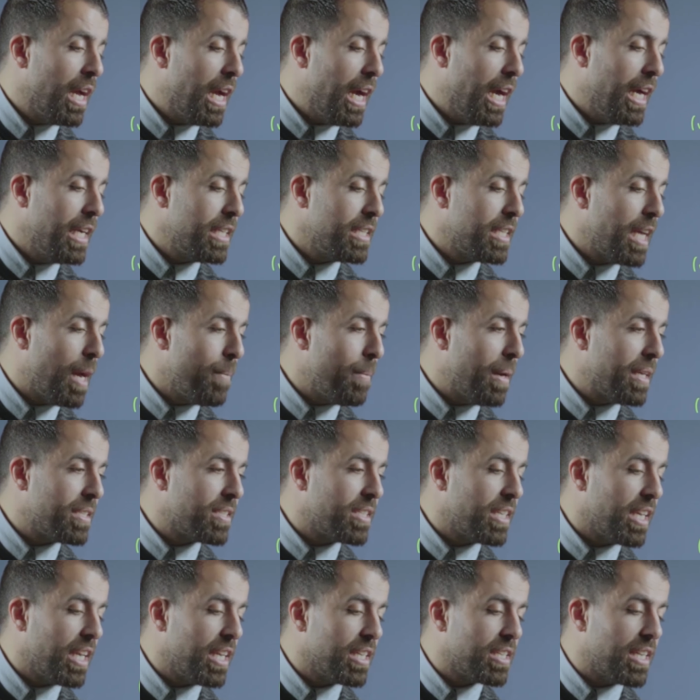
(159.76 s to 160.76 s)
عندما
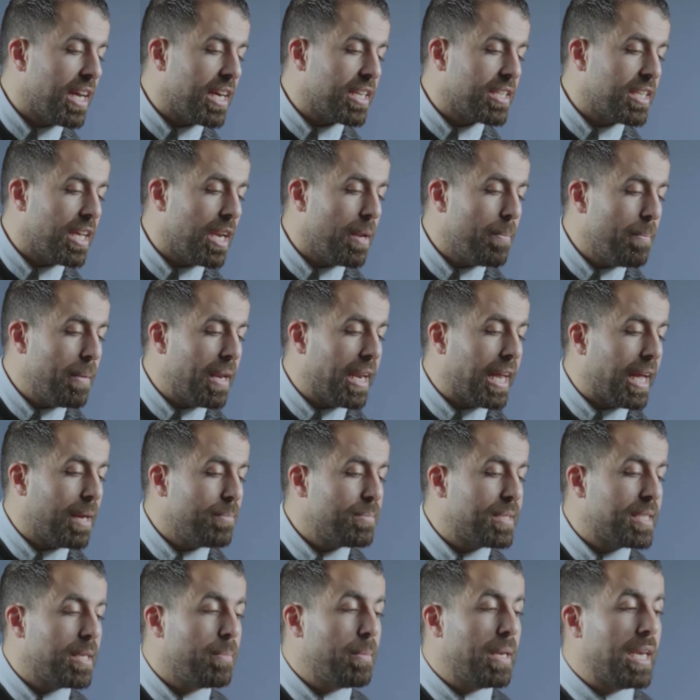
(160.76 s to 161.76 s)
سين تقترب من
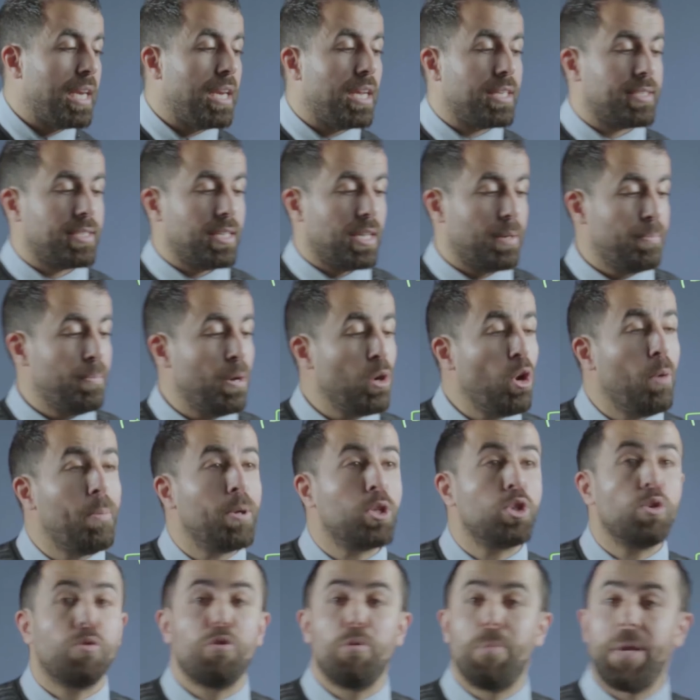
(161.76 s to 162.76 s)
خمسة من اليسار بروح
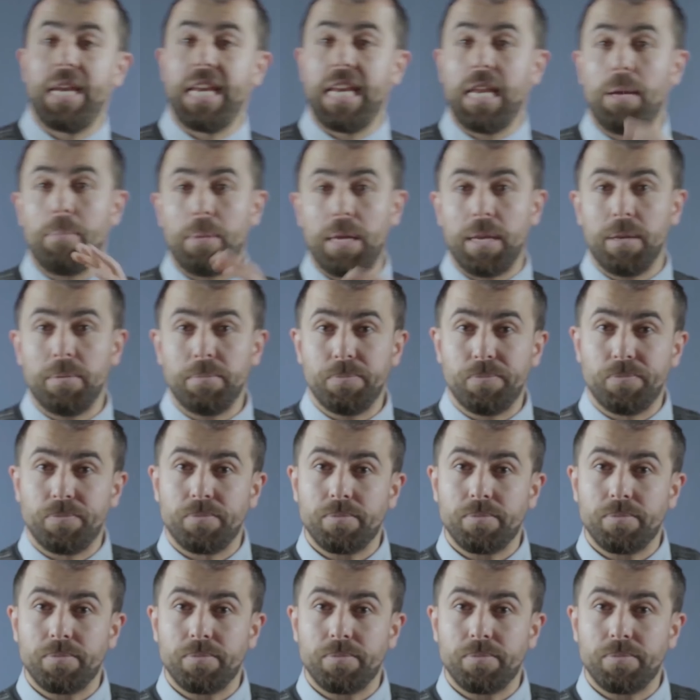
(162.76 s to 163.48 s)
بشوفه من اليمين